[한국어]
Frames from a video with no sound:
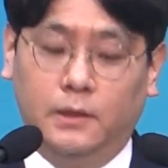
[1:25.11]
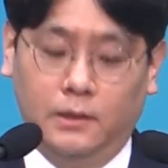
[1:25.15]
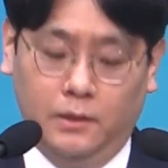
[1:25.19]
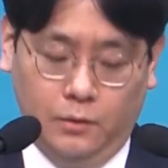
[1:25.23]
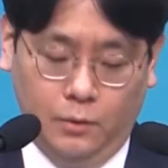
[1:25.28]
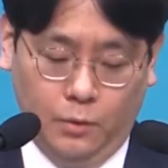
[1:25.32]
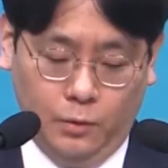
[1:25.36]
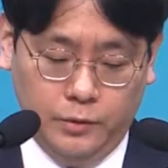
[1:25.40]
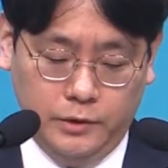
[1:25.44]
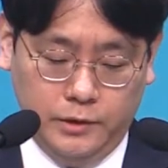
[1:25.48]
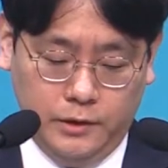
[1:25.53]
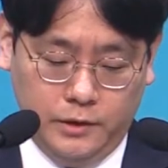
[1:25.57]

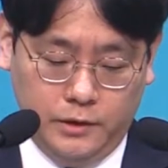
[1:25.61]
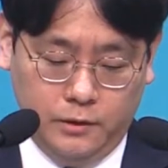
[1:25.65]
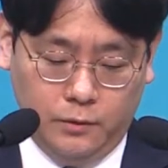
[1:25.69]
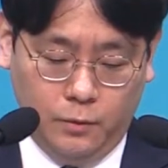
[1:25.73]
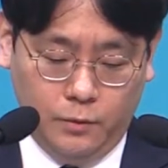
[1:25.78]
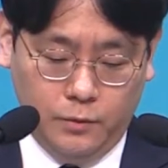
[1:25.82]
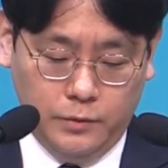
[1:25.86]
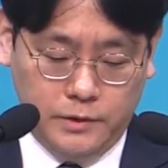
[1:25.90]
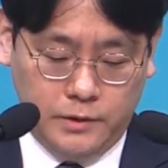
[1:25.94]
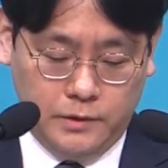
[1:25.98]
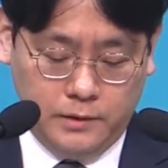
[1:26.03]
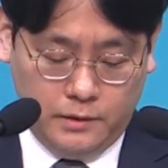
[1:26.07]
오늘
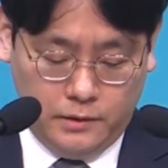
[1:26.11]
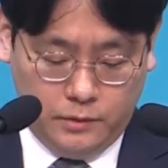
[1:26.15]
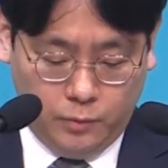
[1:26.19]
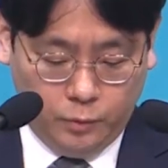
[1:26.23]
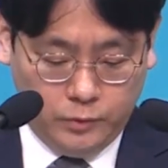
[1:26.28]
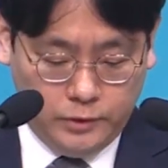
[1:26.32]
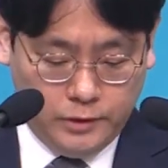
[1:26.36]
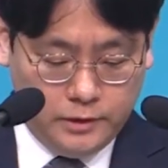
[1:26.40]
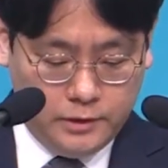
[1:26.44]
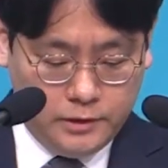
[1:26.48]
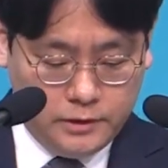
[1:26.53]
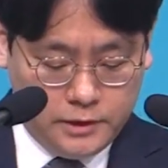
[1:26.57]
50,
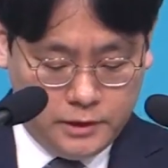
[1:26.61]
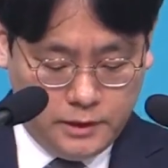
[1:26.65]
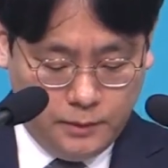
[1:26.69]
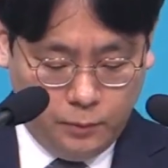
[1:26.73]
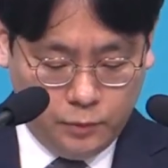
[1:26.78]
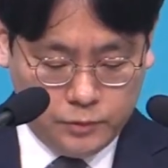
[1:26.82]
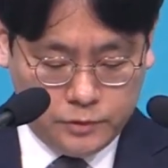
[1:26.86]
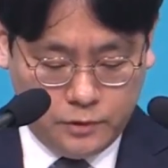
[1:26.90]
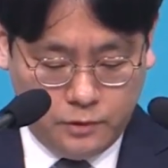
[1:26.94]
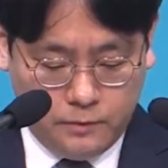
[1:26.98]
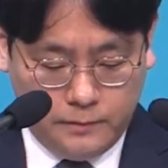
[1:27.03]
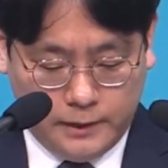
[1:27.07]
오늘
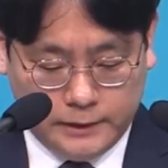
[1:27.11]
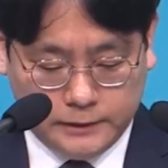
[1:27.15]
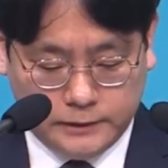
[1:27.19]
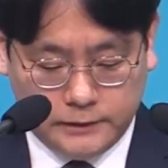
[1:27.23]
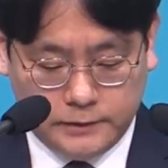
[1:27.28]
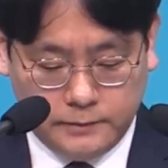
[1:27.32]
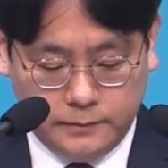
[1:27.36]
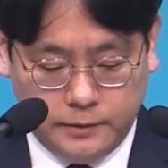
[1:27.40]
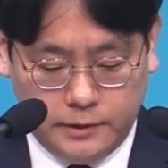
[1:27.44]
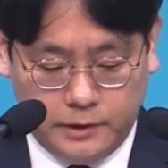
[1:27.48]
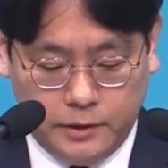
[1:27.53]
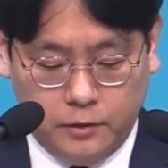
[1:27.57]
15절
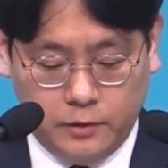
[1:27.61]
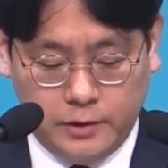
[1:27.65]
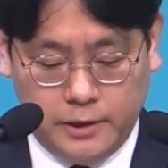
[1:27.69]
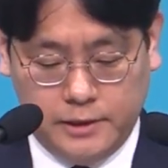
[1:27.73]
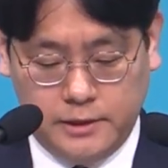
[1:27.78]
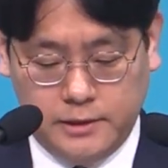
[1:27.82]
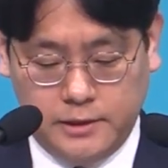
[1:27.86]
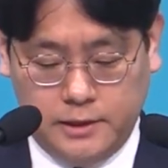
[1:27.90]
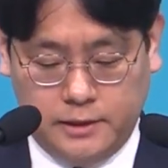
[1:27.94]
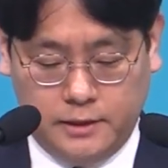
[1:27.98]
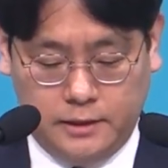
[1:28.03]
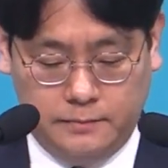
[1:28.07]
말씀은 이렇게
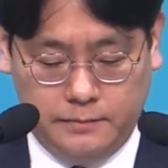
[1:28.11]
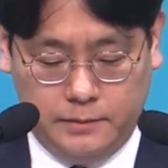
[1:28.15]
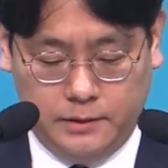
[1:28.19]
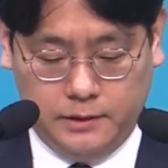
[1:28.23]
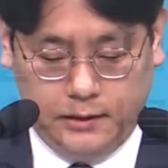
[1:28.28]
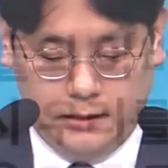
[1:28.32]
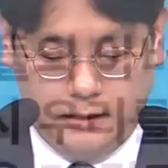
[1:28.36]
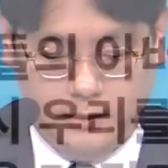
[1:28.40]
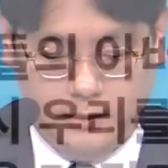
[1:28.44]
시작합니다.